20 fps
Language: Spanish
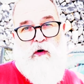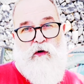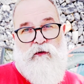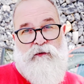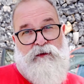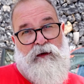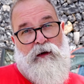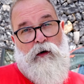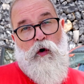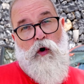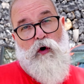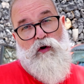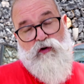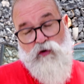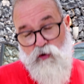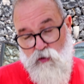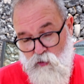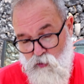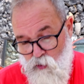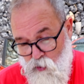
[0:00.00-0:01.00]
Consejo,
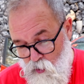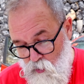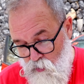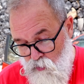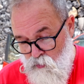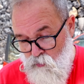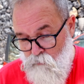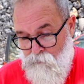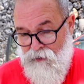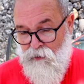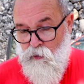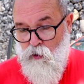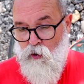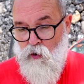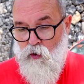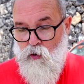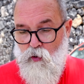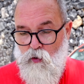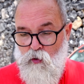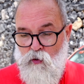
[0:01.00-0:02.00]
truco
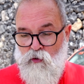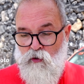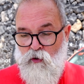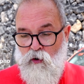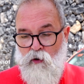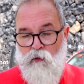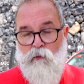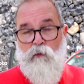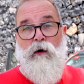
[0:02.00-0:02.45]
número uno.